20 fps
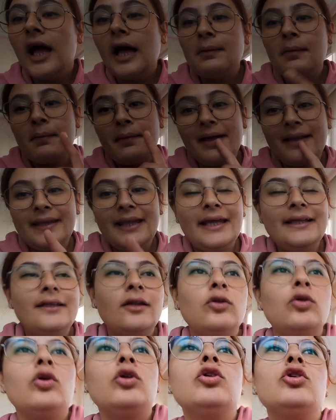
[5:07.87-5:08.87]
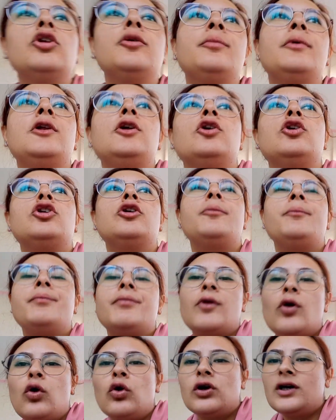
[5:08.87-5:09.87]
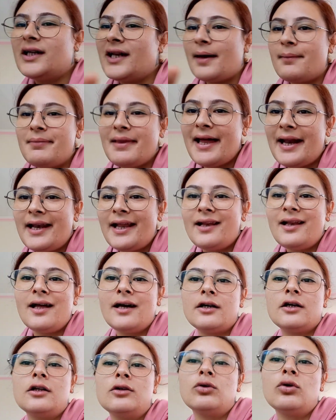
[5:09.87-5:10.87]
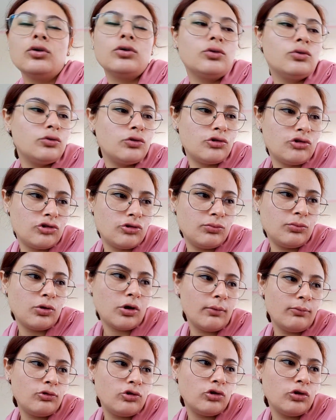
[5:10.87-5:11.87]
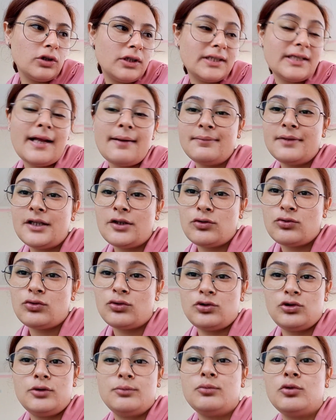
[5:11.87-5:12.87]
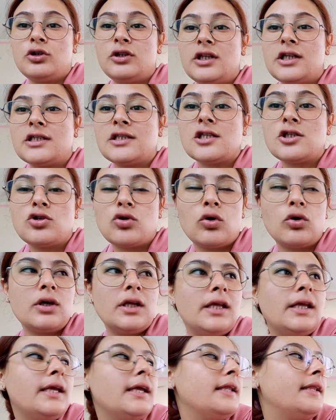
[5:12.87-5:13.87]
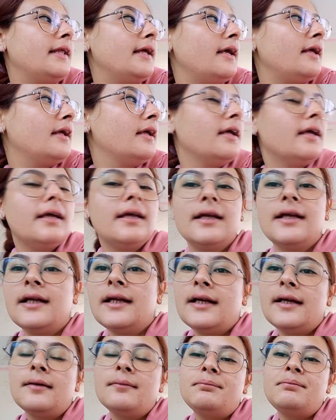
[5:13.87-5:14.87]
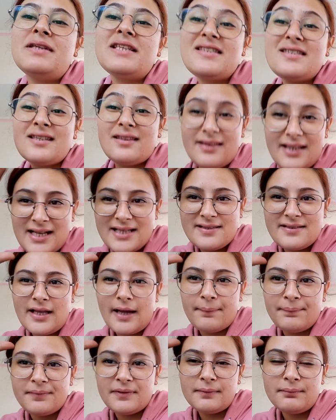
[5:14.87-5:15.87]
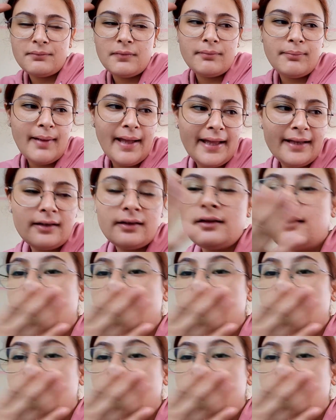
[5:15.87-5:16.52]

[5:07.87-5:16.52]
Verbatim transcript: Ama ben neyden olduğunu biliyorum. O kremlerle alakalı olduğunu düşünmüyorum. Çünkü kremleri sürdüğüm müddetçe çok iyiydi. Bir stres yaptım mı ben